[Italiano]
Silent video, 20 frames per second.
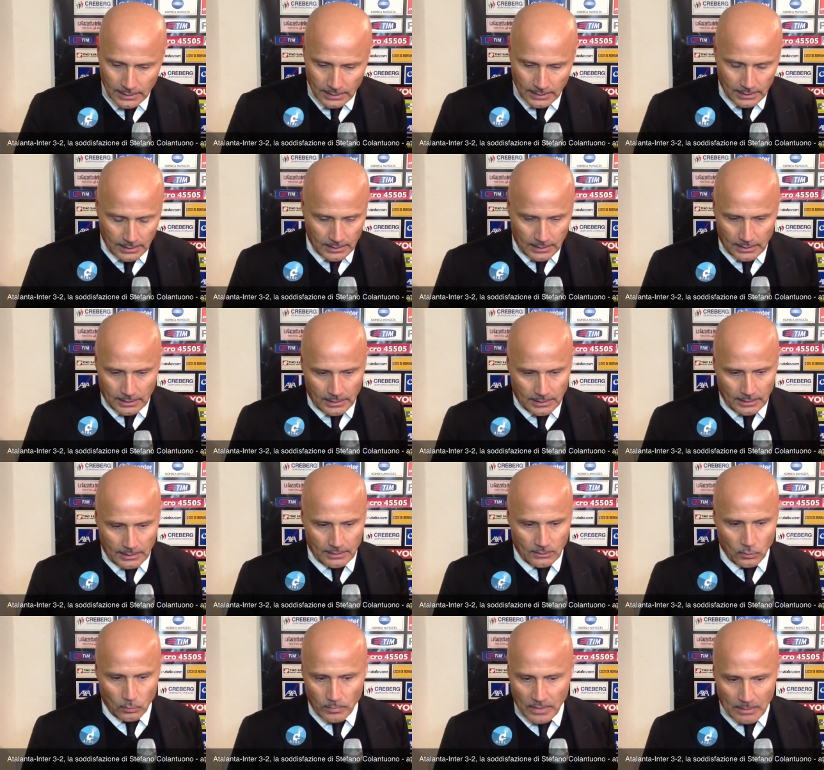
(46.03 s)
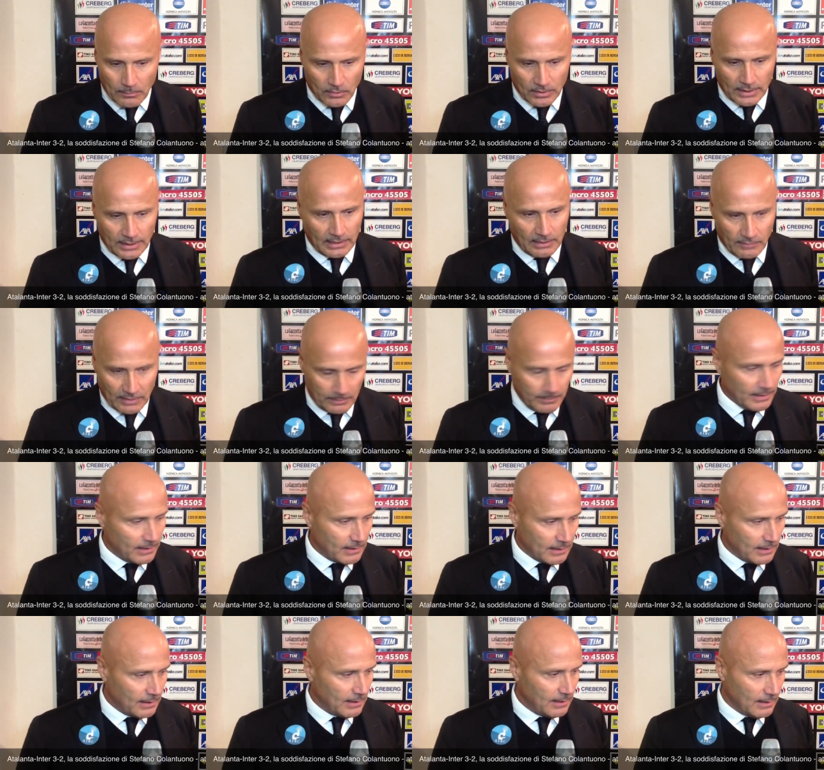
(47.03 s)
e dobbiamo tenere
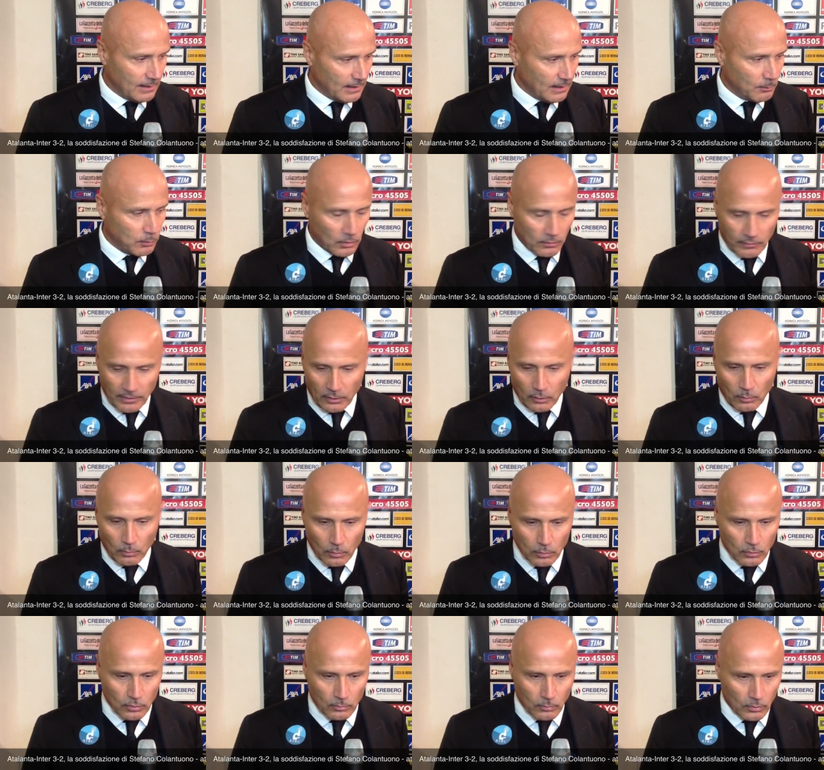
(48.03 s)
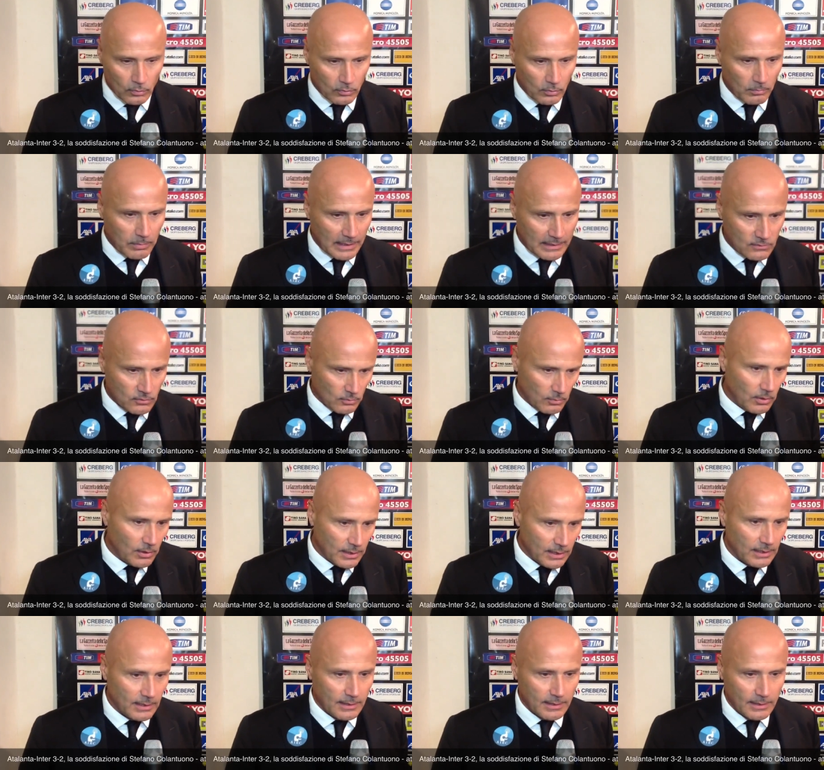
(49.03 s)
veramente il profilo molto molto basso. Poi